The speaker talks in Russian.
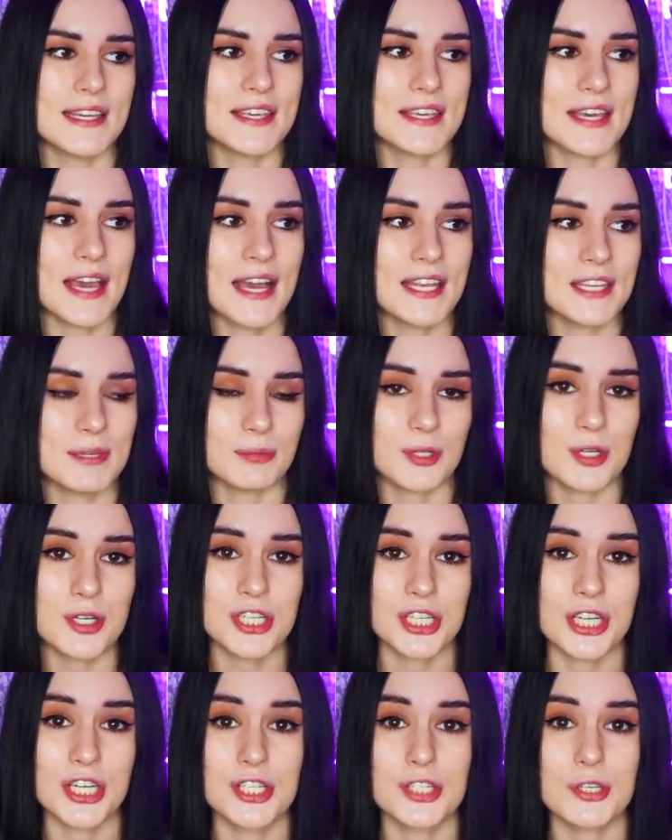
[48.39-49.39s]
я
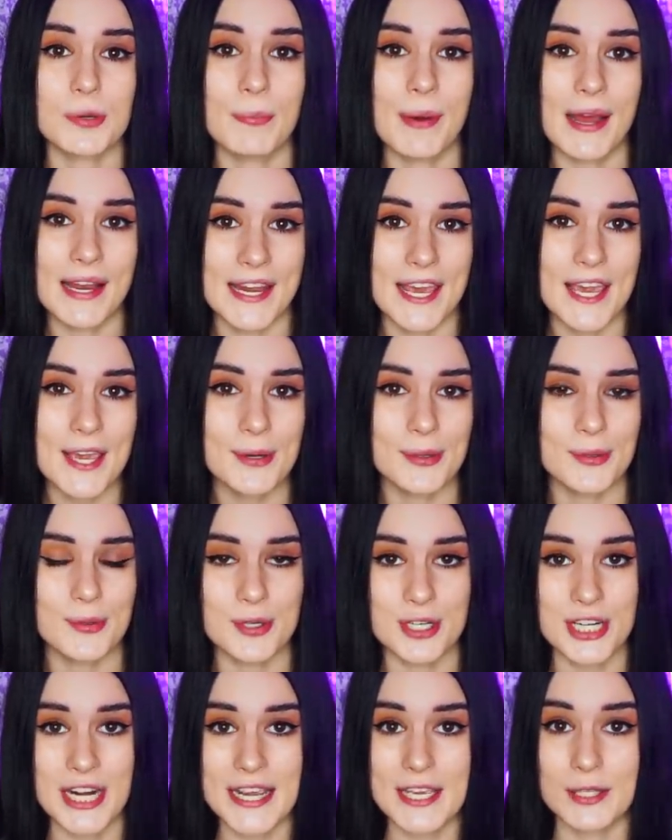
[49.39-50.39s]
немножечко еще болею,
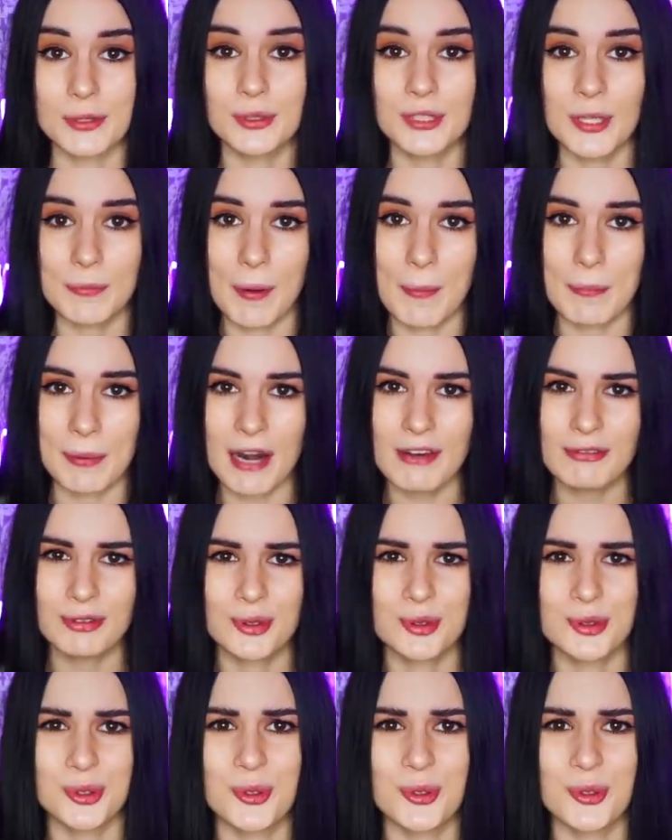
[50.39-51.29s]
уже иду на поправку,